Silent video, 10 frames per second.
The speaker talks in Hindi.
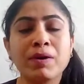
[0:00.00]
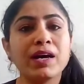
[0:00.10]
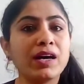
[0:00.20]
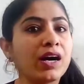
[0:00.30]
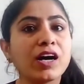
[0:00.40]

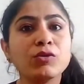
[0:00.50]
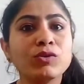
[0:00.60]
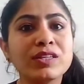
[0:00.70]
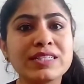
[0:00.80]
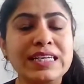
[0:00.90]
मैं हक्का
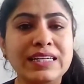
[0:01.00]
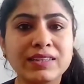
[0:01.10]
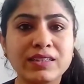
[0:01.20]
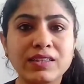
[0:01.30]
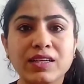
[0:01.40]
नूडल्स ले
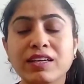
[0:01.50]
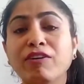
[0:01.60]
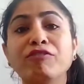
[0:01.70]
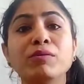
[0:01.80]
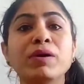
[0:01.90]
लेती थी
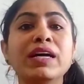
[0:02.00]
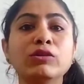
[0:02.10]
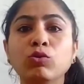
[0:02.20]
या फिर मैं